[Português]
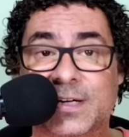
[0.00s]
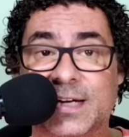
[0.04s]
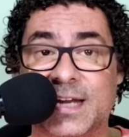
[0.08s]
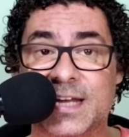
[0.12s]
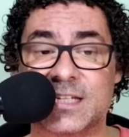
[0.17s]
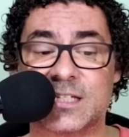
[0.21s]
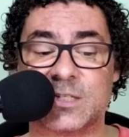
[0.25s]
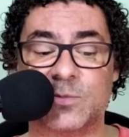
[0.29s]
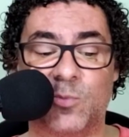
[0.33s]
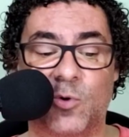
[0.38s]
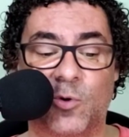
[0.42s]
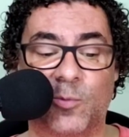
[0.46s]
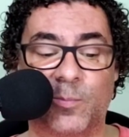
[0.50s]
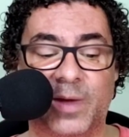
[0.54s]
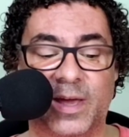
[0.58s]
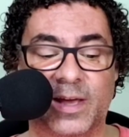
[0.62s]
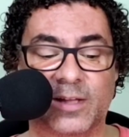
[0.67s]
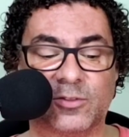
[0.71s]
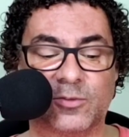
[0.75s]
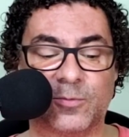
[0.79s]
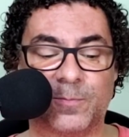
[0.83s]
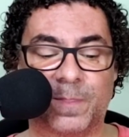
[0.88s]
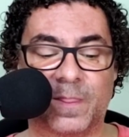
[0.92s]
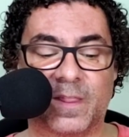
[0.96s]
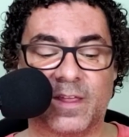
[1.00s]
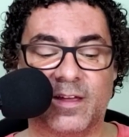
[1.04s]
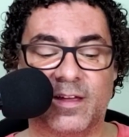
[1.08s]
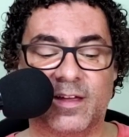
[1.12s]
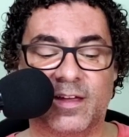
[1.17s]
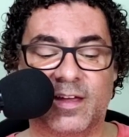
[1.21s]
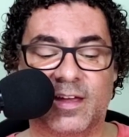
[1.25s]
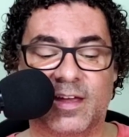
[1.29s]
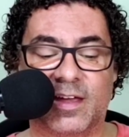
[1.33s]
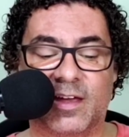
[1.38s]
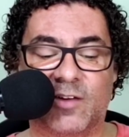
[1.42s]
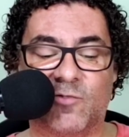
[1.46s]
nesse momento,
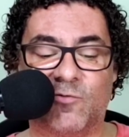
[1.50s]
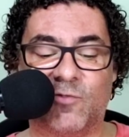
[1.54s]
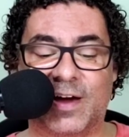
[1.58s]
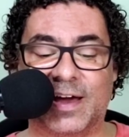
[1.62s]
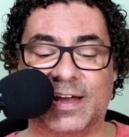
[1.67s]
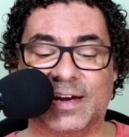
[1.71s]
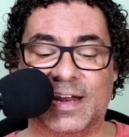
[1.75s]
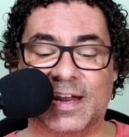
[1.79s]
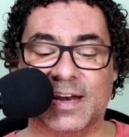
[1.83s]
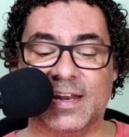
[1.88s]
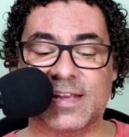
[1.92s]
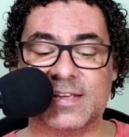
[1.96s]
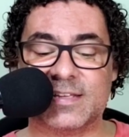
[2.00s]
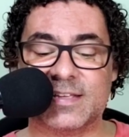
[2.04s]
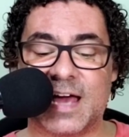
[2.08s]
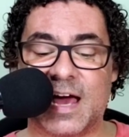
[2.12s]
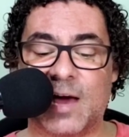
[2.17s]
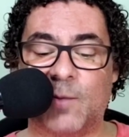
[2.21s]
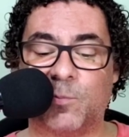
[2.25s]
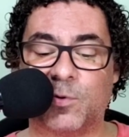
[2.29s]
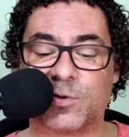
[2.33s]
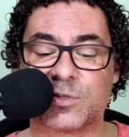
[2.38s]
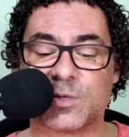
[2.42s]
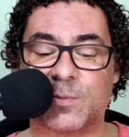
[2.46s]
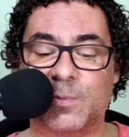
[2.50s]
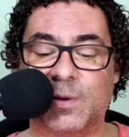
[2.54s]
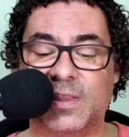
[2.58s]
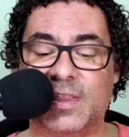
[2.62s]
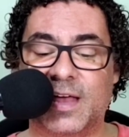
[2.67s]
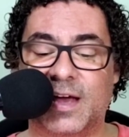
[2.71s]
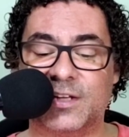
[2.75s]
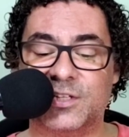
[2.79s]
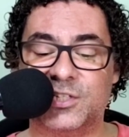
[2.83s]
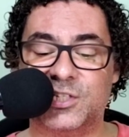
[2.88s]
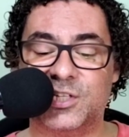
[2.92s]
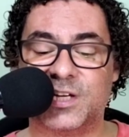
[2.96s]
vai analisar a
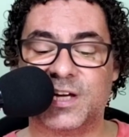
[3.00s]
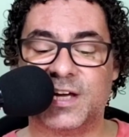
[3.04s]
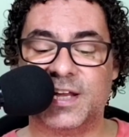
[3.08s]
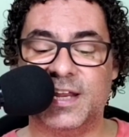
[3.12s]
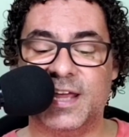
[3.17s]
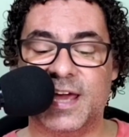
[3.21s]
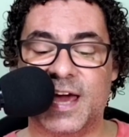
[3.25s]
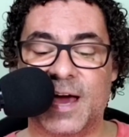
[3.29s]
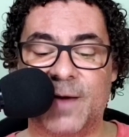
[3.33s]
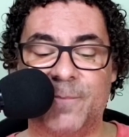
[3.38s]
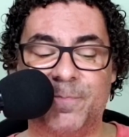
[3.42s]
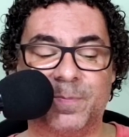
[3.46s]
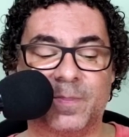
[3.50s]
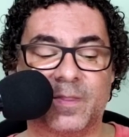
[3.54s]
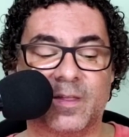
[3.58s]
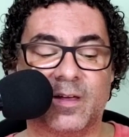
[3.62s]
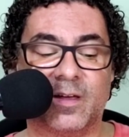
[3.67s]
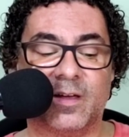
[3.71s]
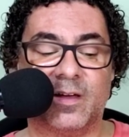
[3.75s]
possibilidade de criar